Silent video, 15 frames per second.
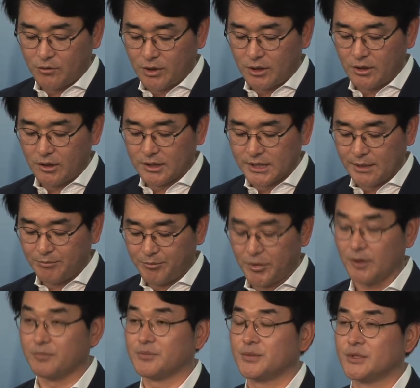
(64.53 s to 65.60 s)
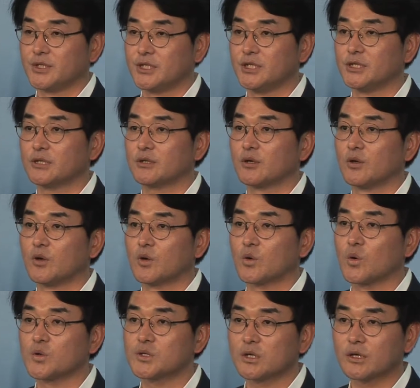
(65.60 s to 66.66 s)
관련 3법, 즉
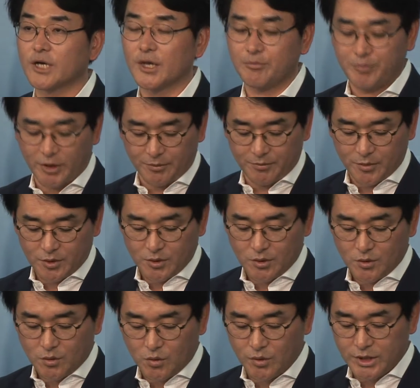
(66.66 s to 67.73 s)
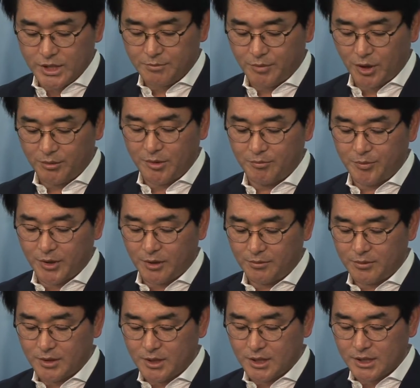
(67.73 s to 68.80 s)
공정거래법,
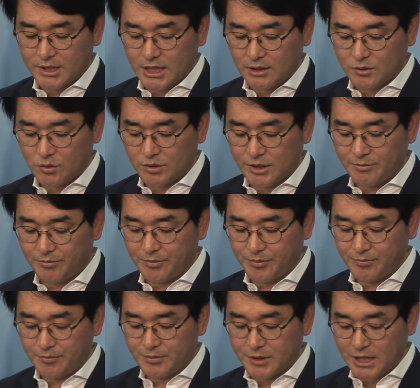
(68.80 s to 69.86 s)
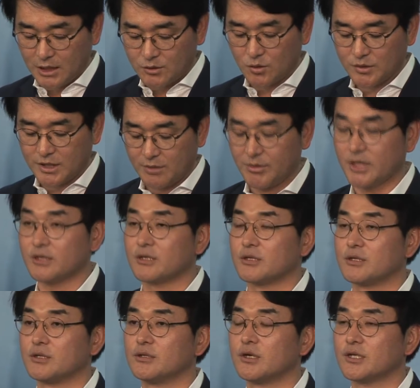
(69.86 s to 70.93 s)
공익법인법, 상속세 및
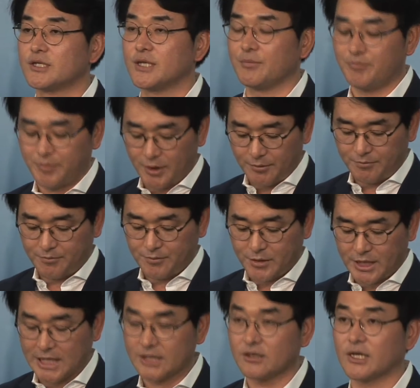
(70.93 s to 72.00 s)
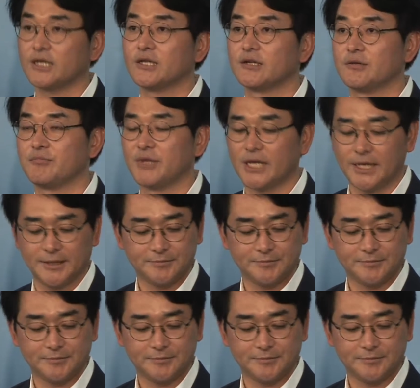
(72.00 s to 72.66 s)
증여세법 개정안 등입니다.